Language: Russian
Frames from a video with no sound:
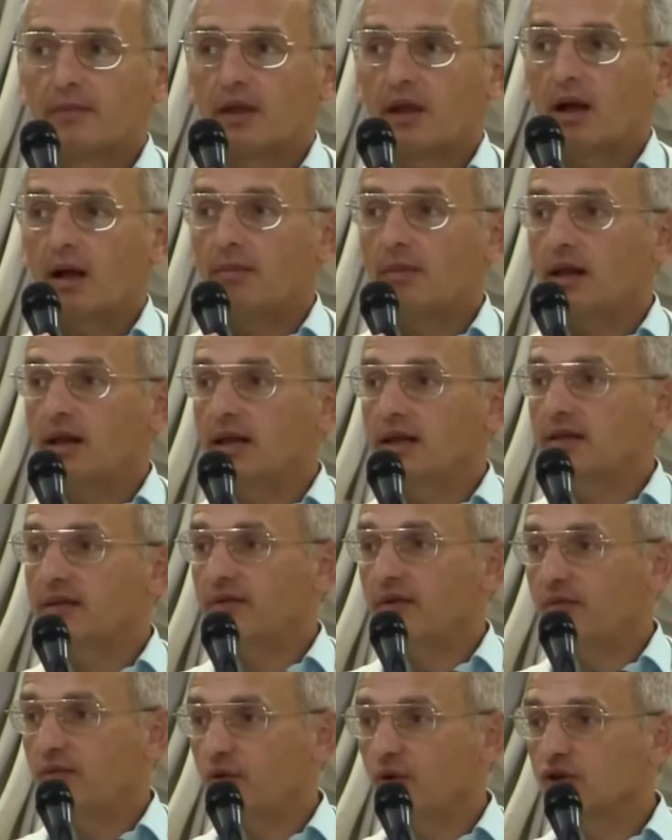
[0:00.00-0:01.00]
А
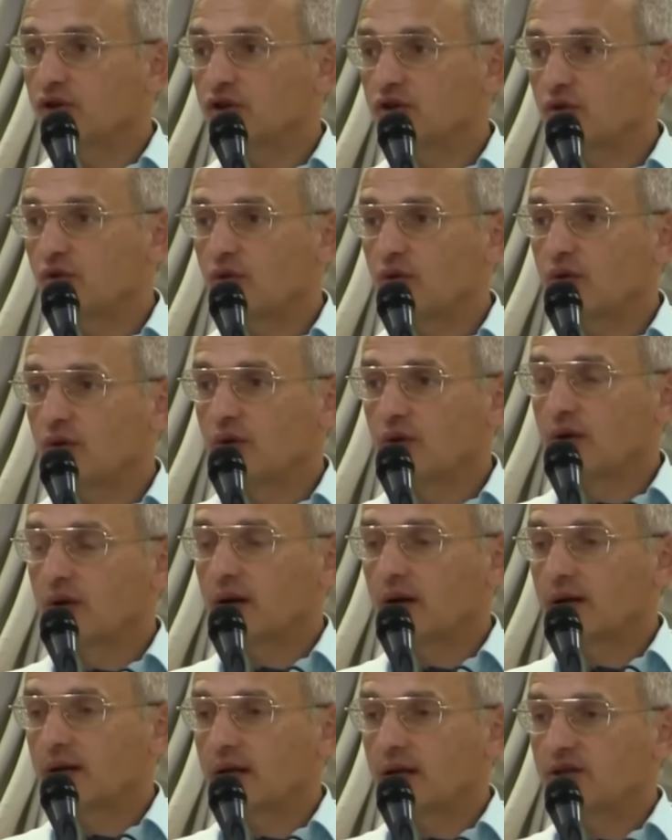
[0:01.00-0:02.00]
молитва вот что.
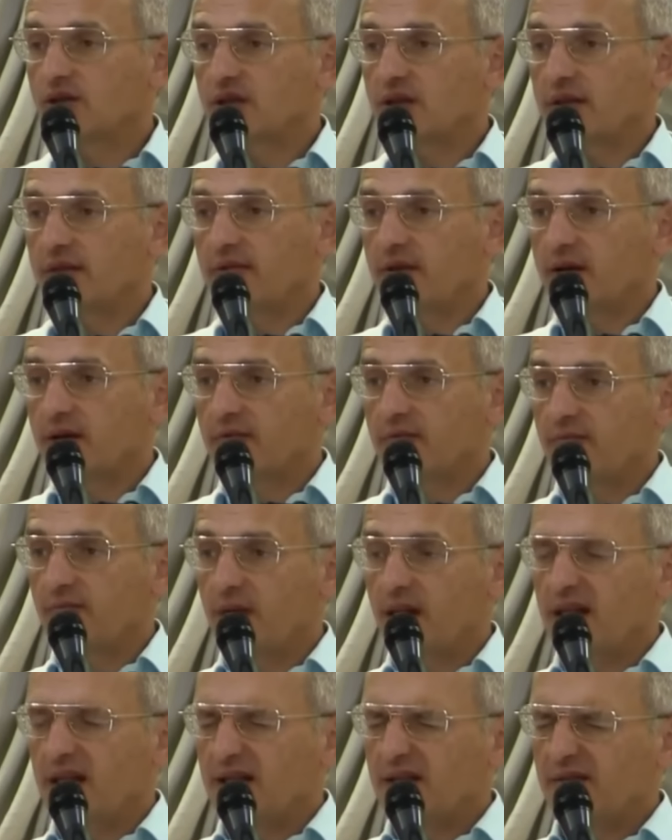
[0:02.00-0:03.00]
Когда человек в
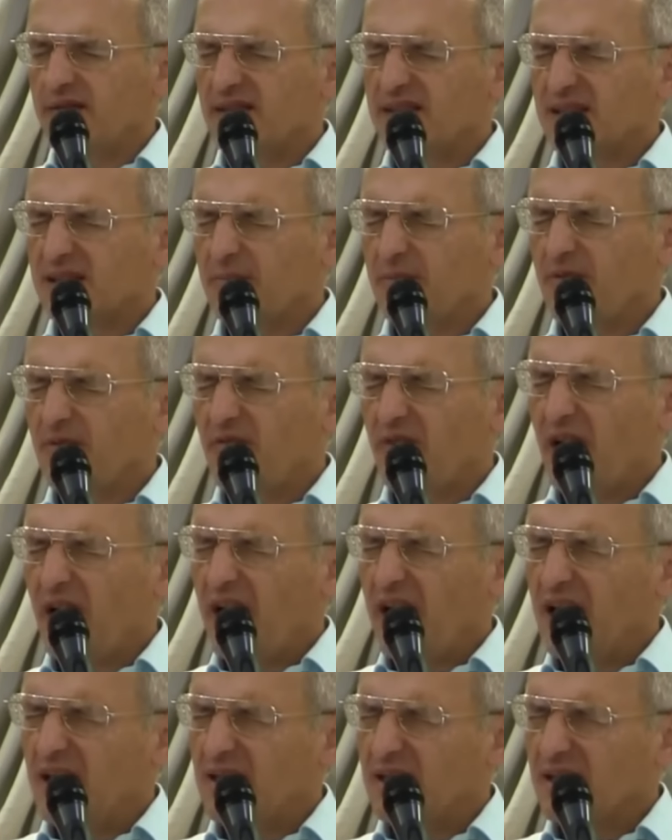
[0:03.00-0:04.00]
молитве
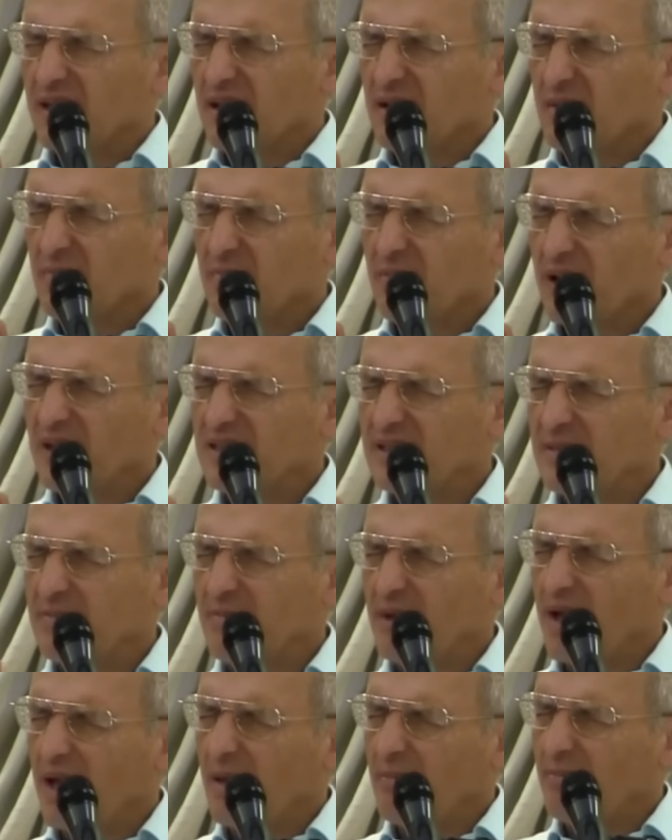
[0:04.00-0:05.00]
забывает про
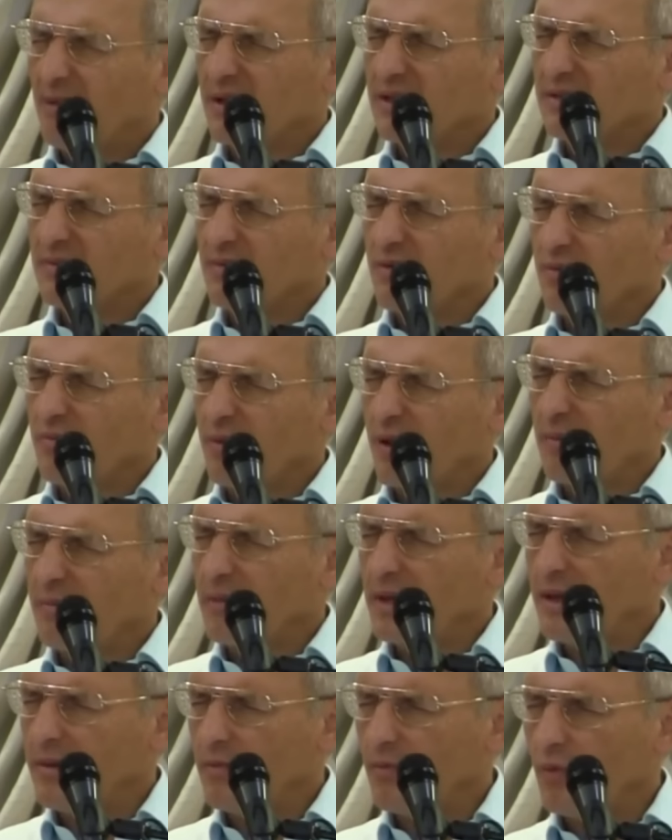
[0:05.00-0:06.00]
себя и про свою
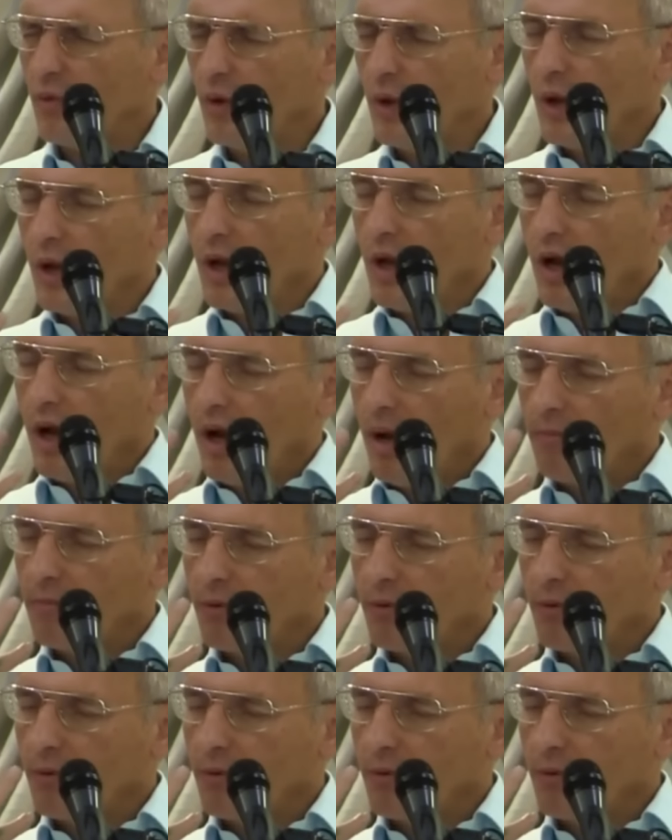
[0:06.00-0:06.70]
проблему, а